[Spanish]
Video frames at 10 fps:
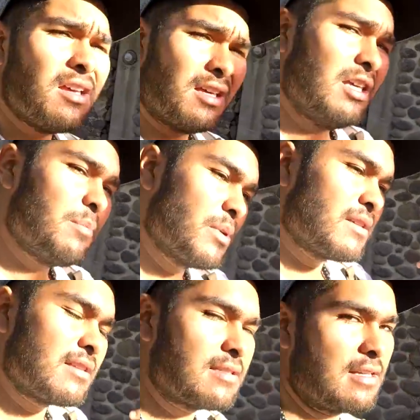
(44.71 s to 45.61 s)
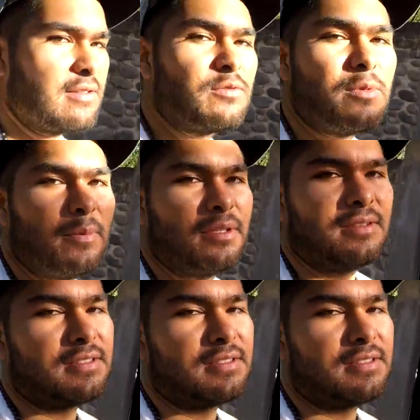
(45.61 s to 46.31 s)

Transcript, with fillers: Y pues esta está sumamente